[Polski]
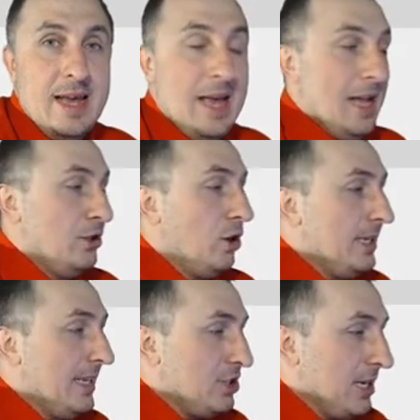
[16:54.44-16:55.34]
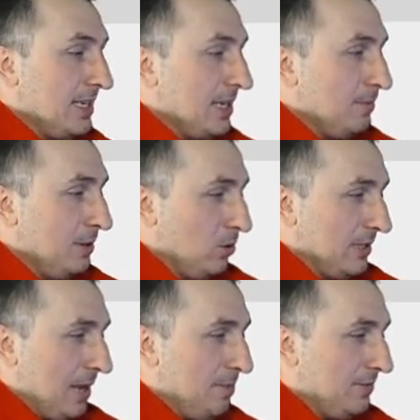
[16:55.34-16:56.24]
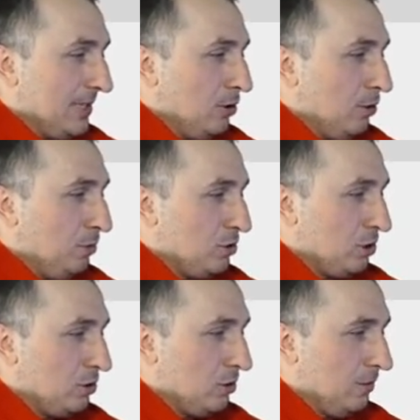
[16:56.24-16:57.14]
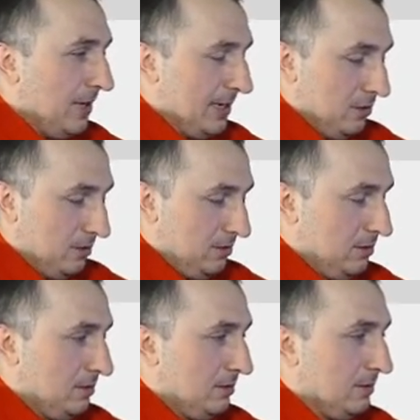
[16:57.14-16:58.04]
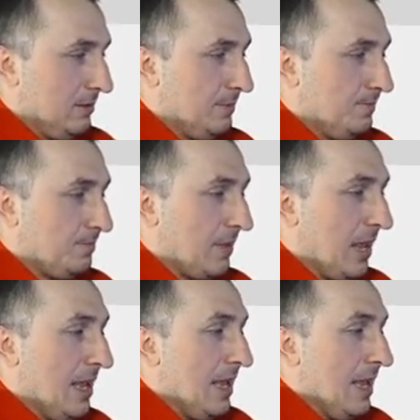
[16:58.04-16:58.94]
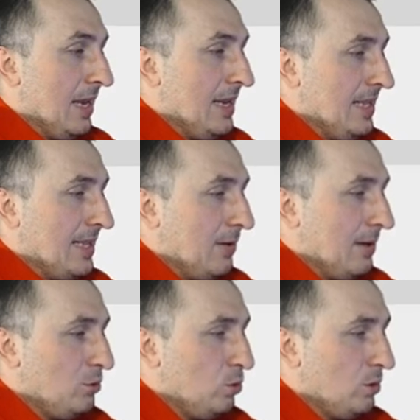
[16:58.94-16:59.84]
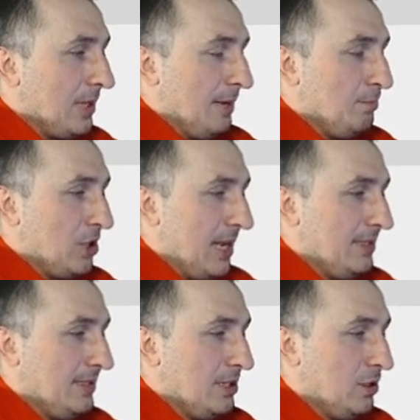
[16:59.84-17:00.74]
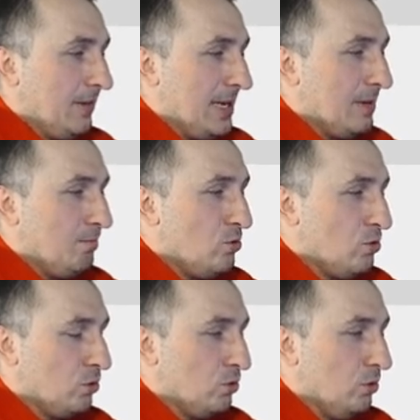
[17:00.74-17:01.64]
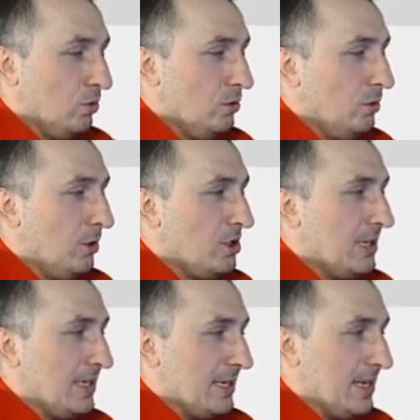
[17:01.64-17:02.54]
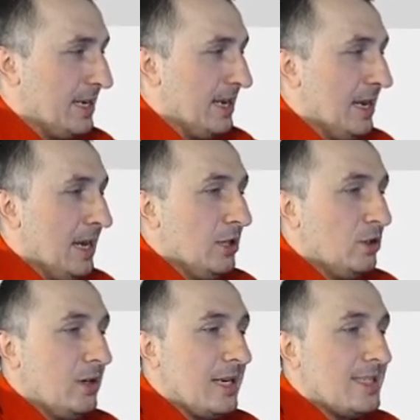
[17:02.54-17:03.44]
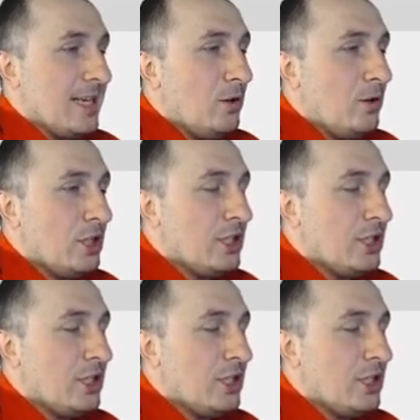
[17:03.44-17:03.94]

No i jeżeli nie było najpierw tego początkowego i dałem tutaj przed rysowaniem punktu grubość linii, to okazało się, że